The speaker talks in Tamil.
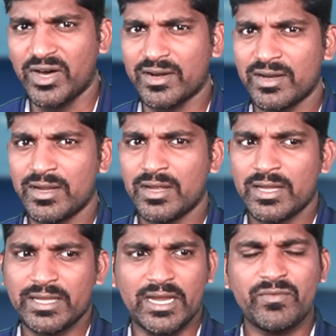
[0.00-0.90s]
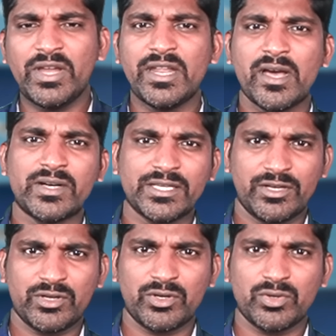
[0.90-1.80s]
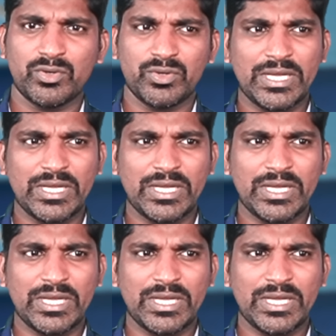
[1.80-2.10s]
வார் என்விடியாவாக இருக்கட்டும்